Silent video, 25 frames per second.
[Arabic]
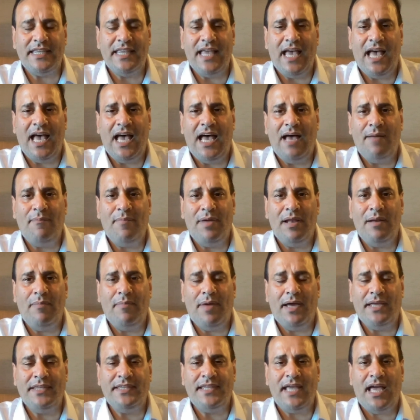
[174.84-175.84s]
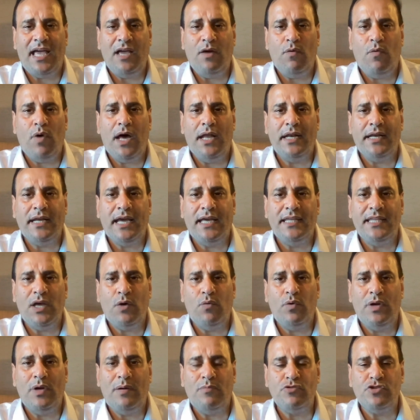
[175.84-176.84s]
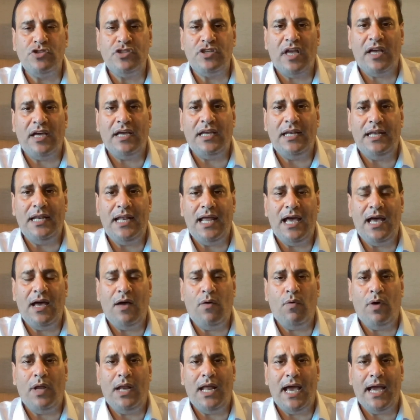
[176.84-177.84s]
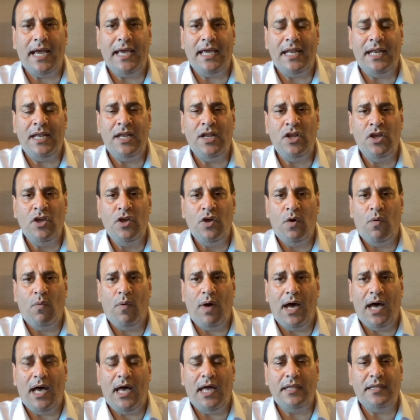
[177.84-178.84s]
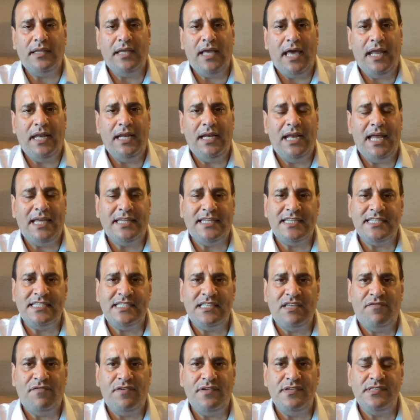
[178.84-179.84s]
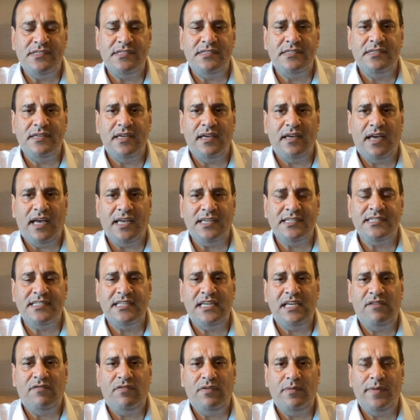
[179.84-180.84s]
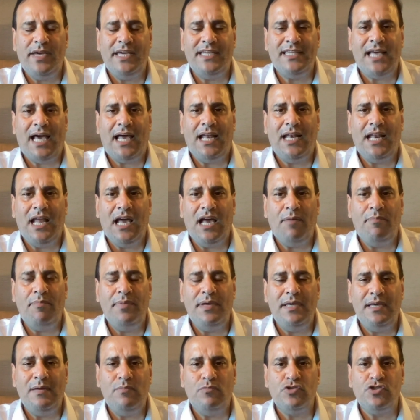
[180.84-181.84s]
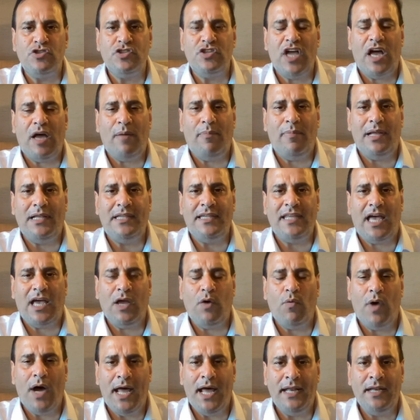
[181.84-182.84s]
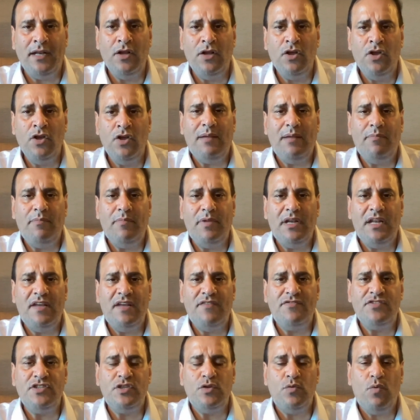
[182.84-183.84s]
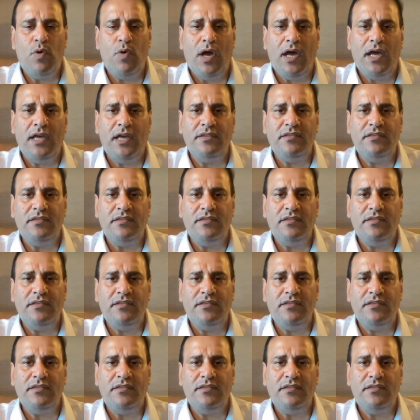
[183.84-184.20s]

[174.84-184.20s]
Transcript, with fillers: لا تتعامل مع تايوان كدولة مستقلة ولكن ويعني لا تستفز الصين فيما يتعلق بمستقبل تايوان ولكن بنفس